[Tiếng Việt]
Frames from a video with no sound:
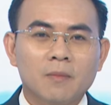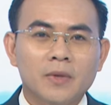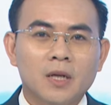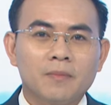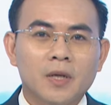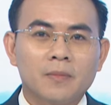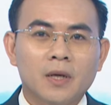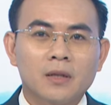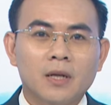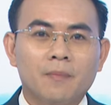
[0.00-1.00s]
trong 55
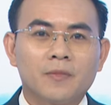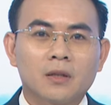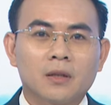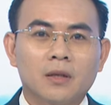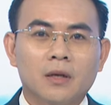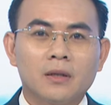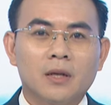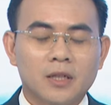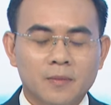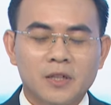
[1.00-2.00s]
điểm đến đẹp nhất thế
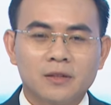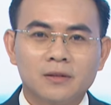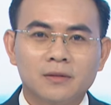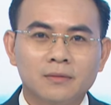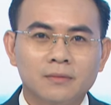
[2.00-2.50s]
giới để chiêm ngưỡng.